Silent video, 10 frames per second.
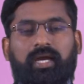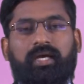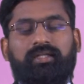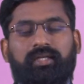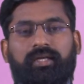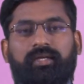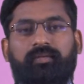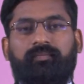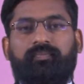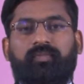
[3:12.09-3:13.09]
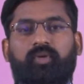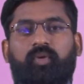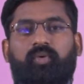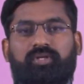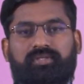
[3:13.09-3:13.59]
அதிலே
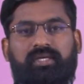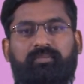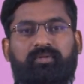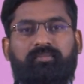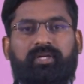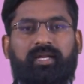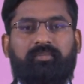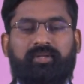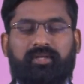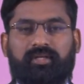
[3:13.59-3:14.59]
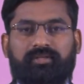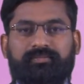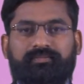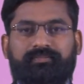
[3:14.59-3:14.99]
ஒரு சம்பவம் நடைபெறுகிறது